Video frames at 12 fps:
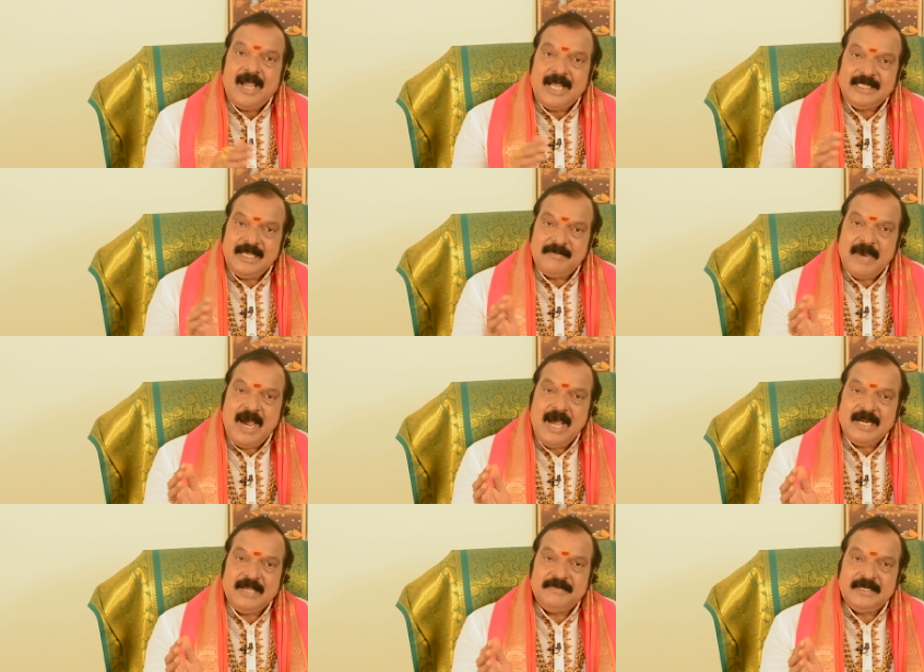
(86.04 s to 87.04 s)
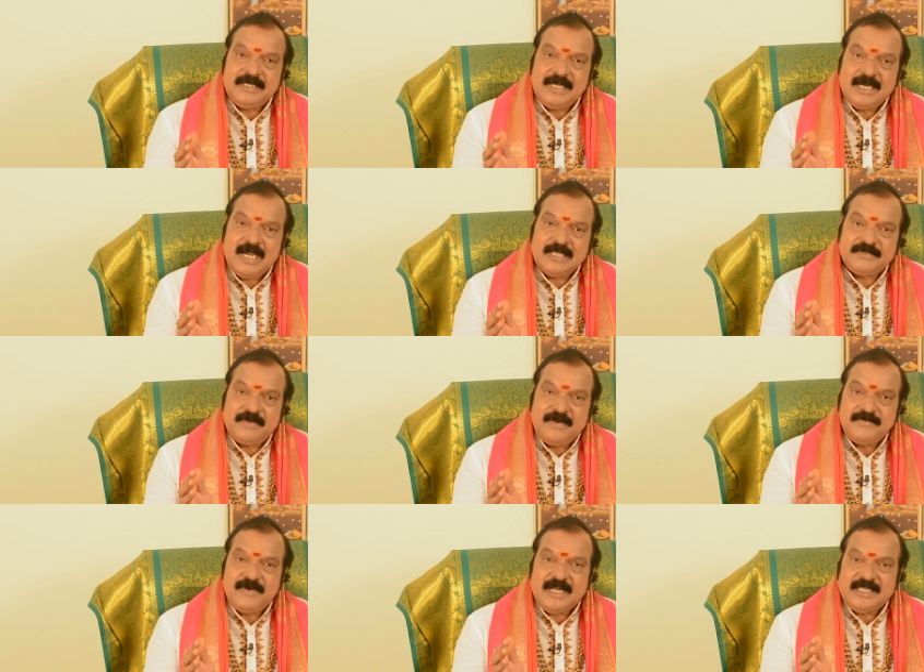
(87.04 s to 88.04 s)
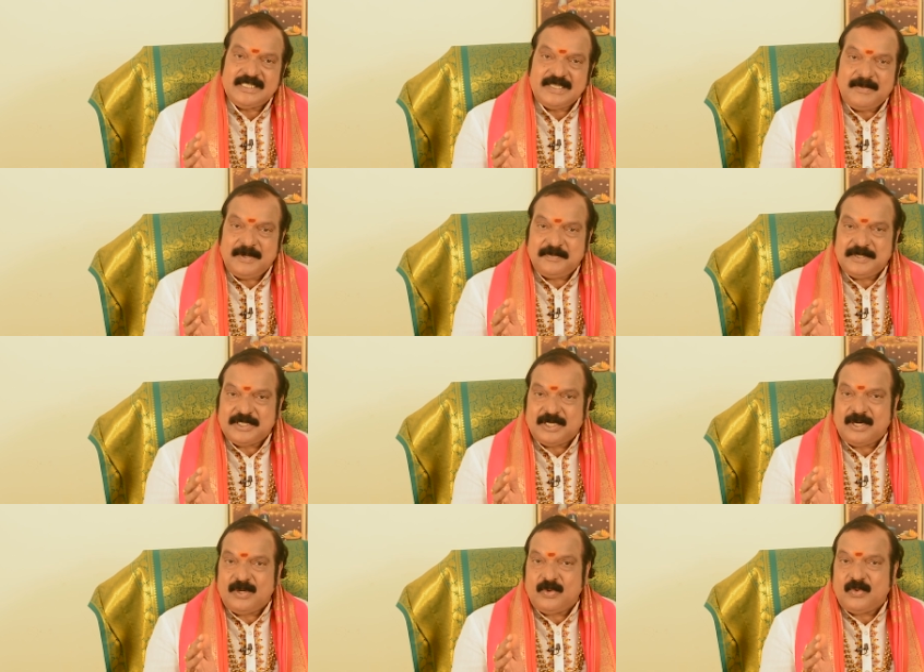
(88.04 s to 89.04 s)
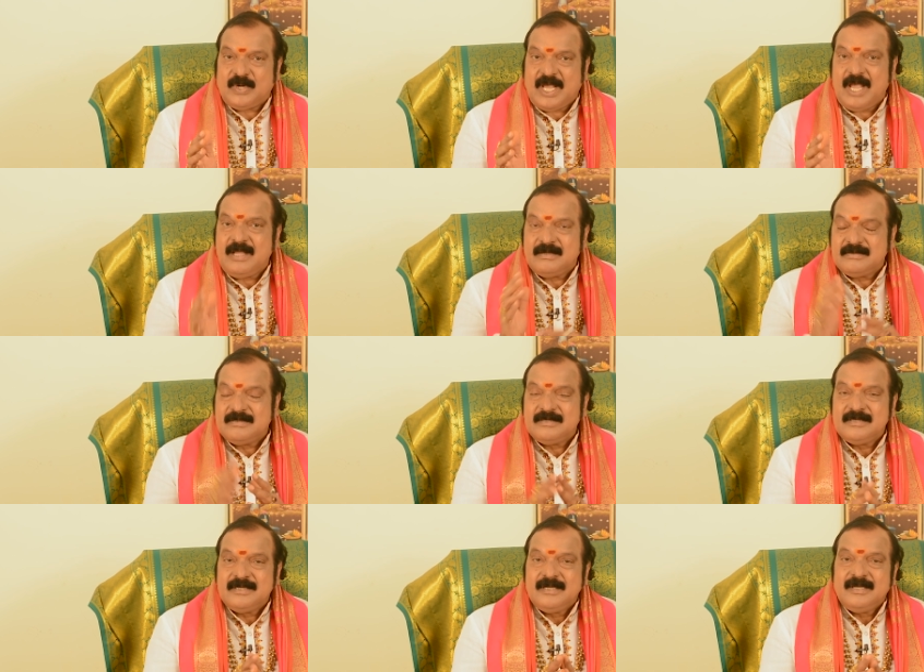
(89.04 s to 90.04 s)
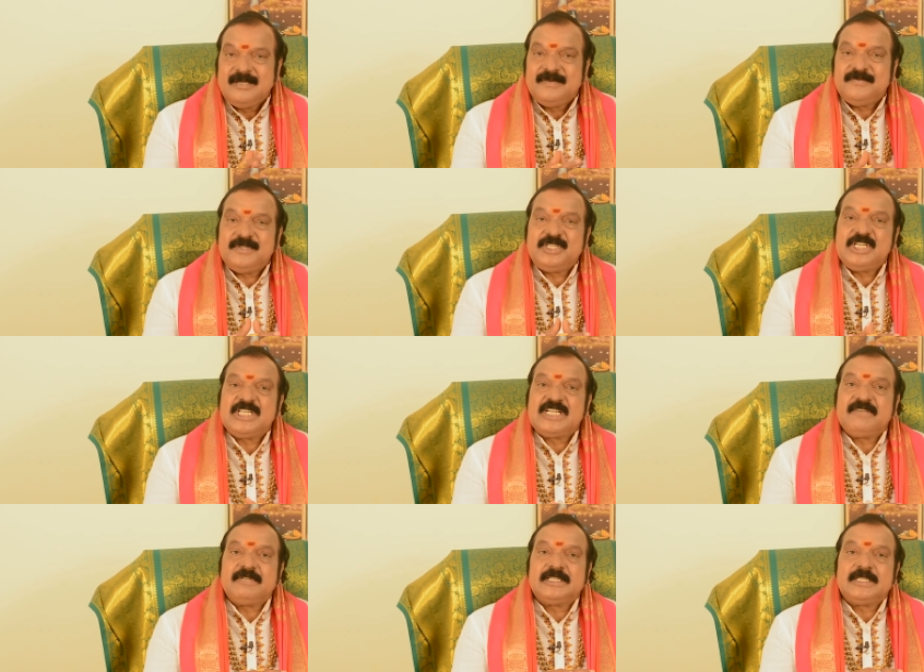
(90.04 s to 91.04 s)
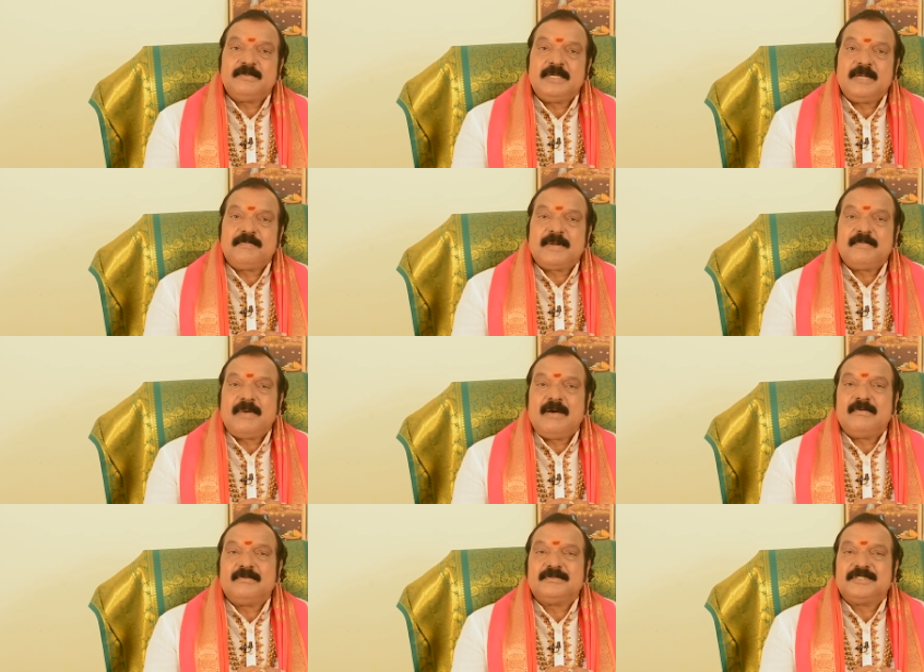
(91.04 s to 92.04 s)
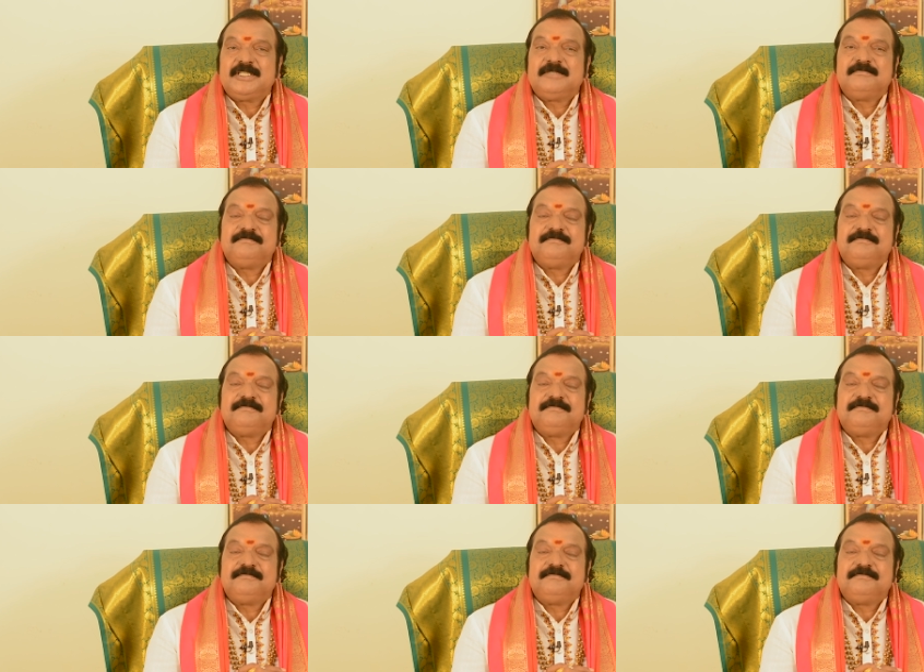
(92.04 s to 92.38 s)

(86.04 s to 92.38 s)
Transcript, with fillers: అదే మహానైవేద్యంగా స్వామివారికి సమర్పించడంలో కూడా విశిష్టవంతమైన ప్రభావం ఉంది